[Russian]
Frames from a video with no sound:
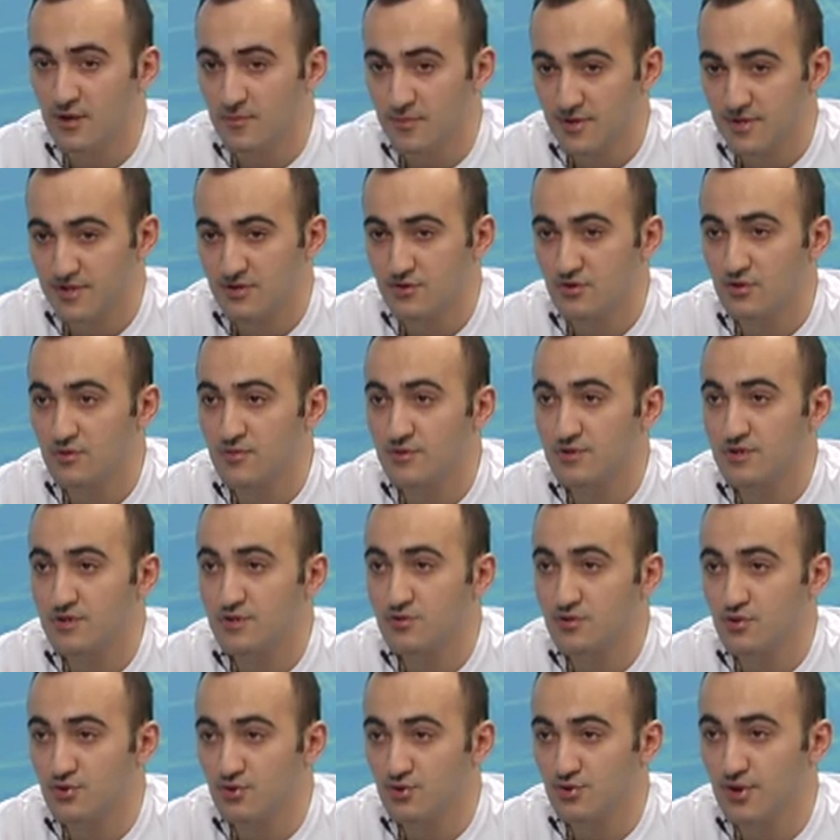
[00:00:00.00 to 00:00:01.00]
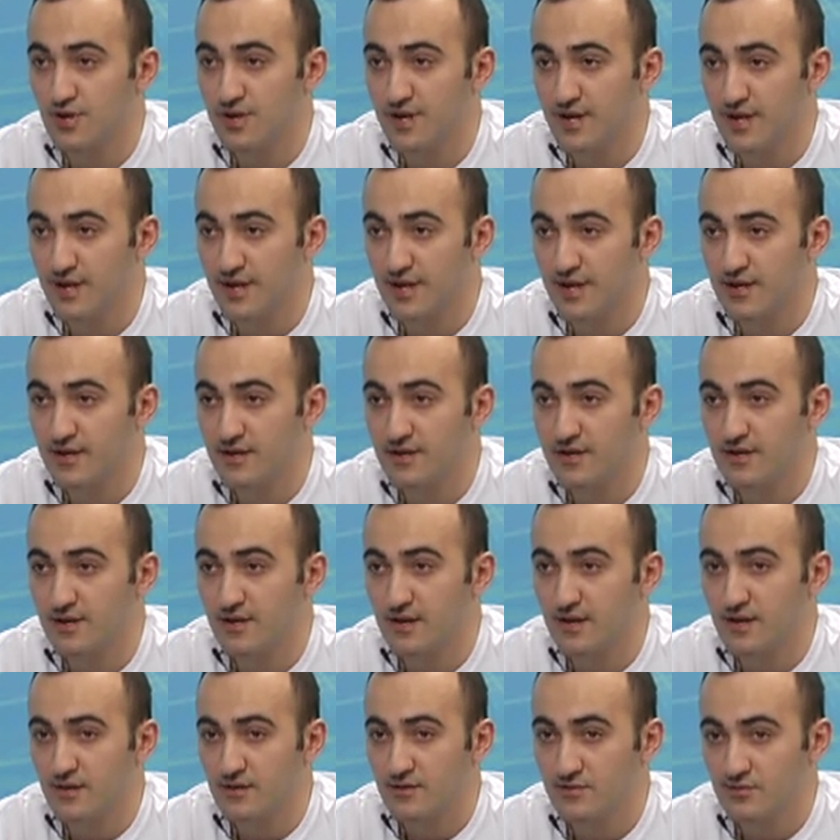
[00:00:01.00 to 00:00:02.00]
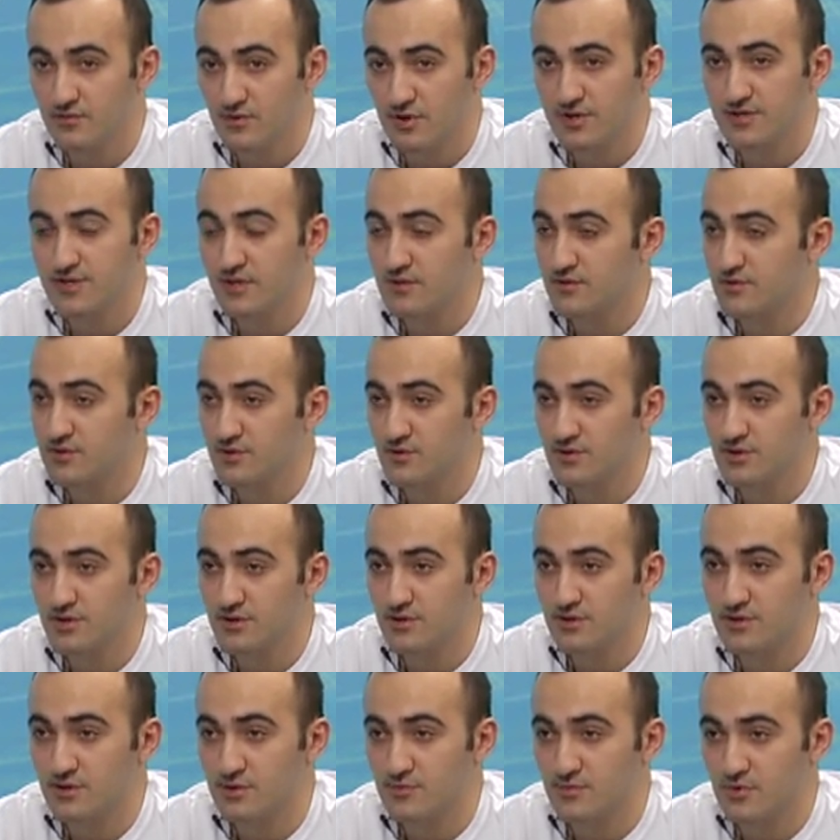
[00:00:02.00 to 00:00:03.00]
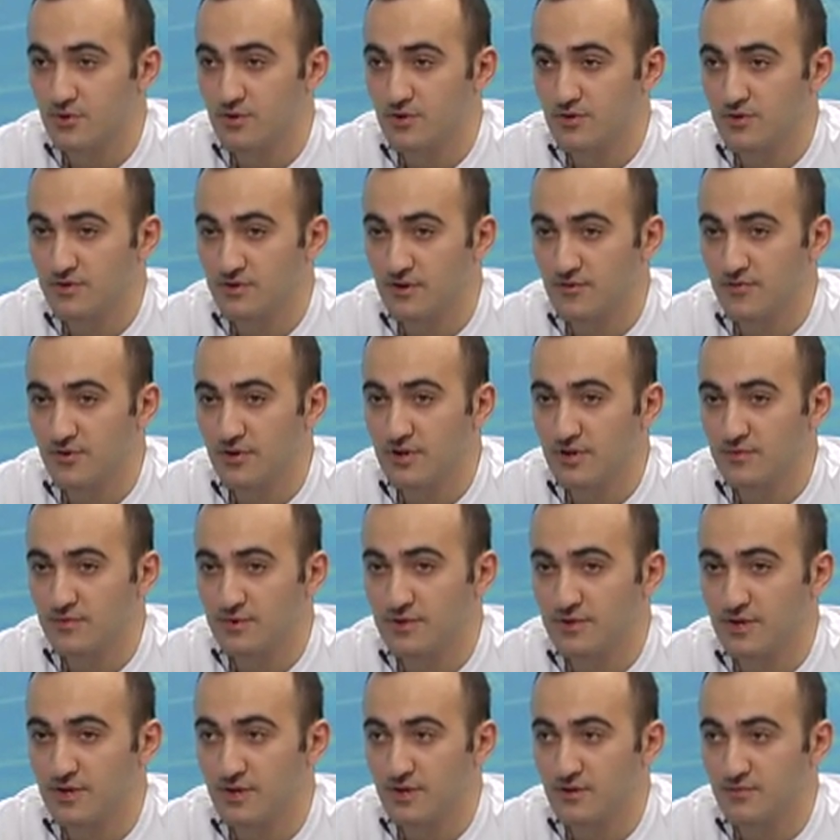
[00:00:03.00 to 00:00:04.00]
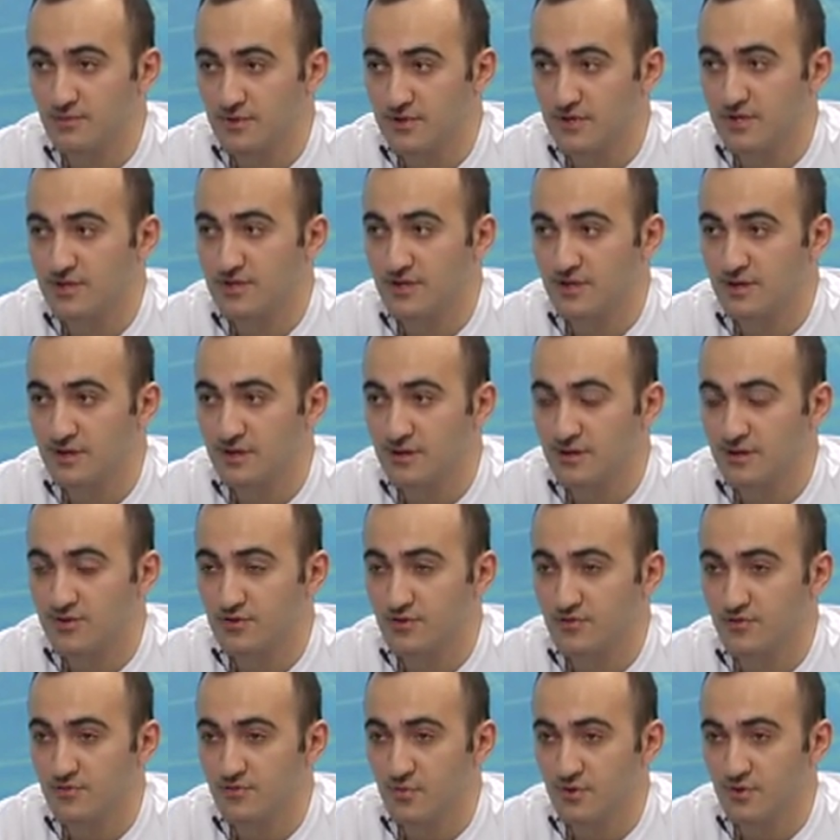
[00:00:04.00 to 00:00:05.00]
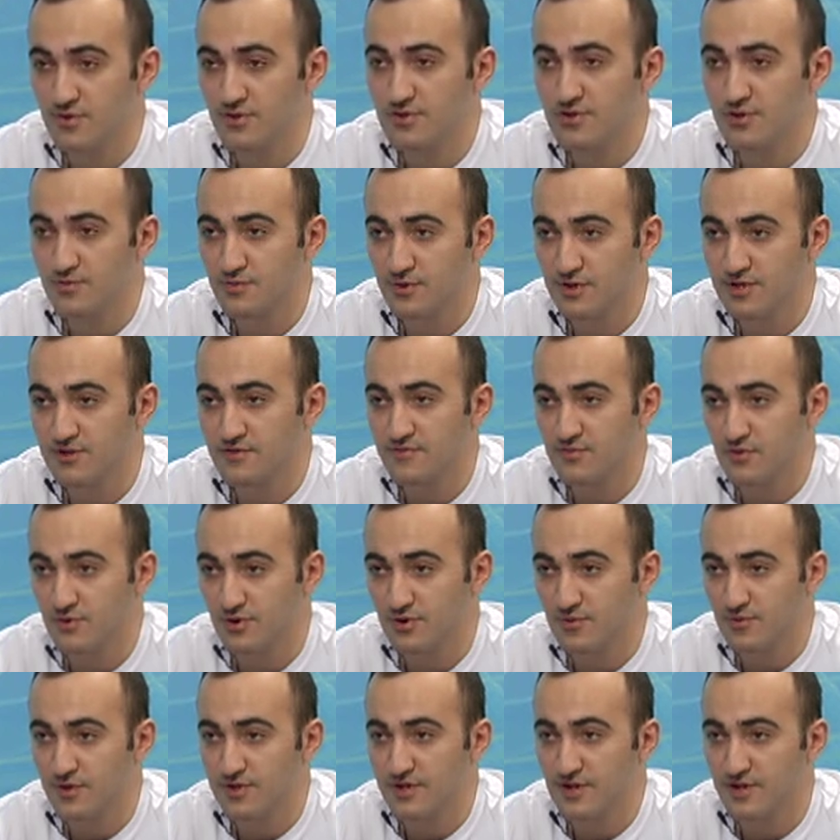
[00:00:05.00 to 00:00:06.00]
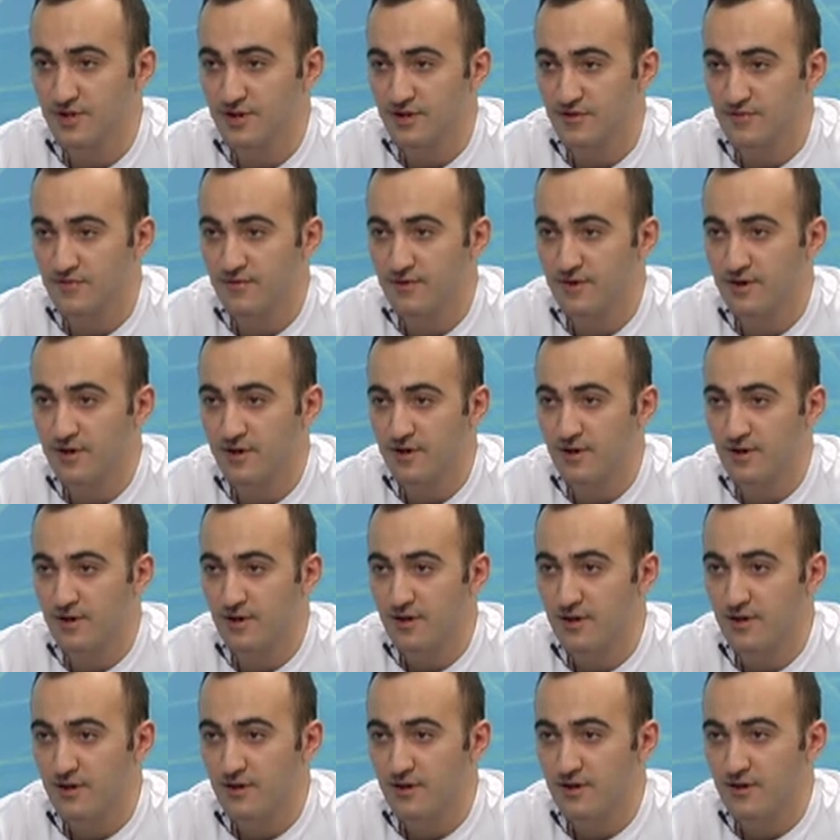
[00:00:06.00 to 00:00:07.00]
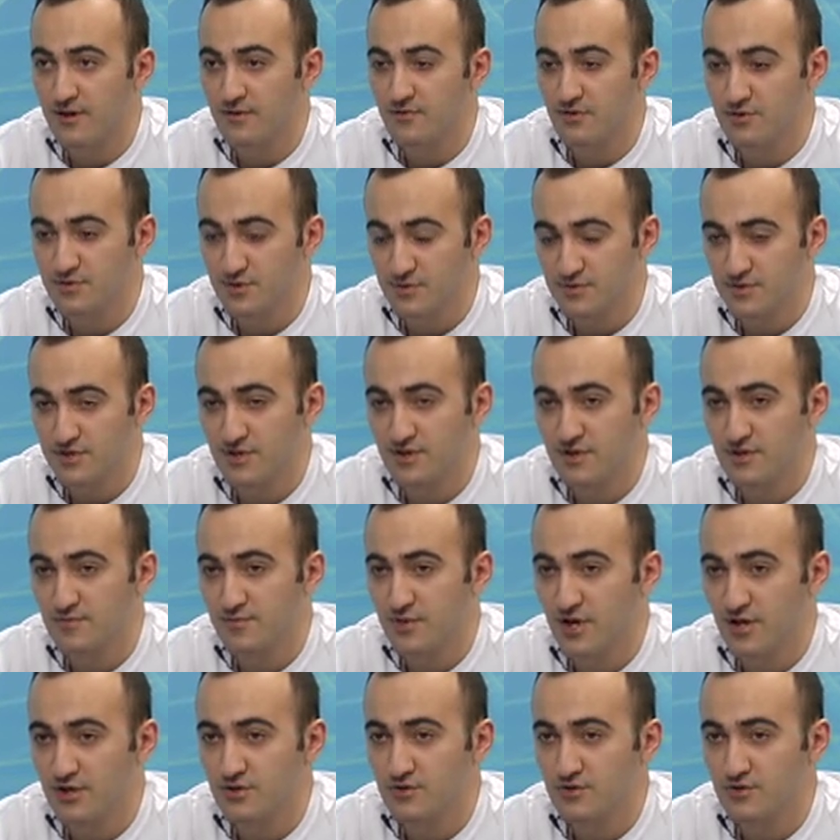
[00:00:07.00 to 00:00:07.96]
познакомиться с культурой Карелии, ну, останутся очень довольными, так как мы для них готовим много сюрпризов, много подарков. В общем, сделаем так,